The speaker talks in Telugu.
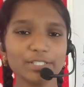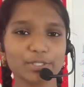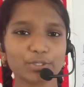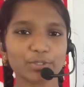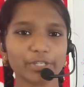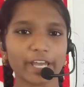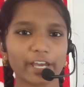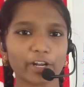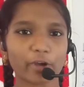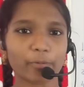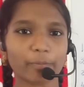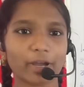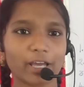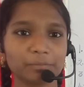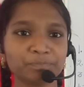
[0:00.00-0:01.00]

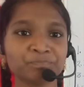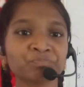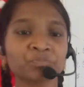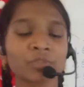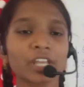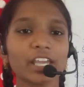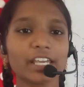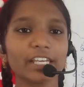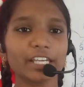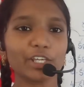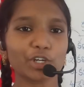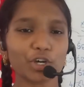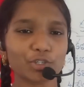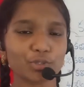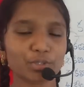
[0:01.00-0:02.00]
సూర్యారావుపాలెం Suryarao
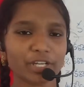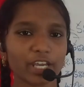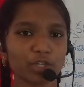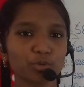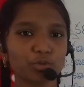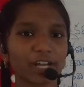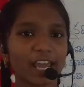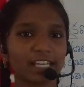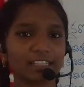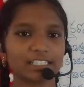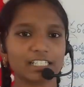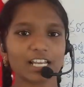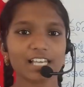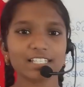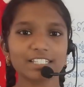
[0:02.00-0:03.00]
ఈరోజు నేను
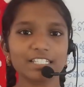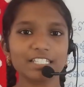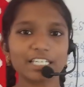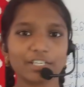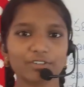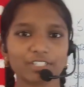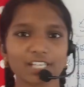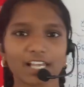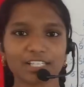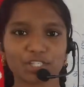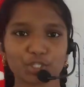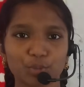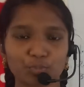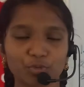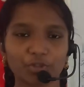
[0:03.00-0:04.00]
నైన్త్ క్లాస్
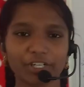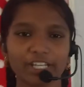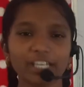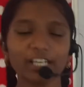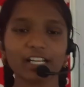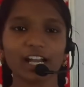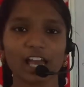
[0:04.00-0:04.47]
జీవశాస్త్రం నుండి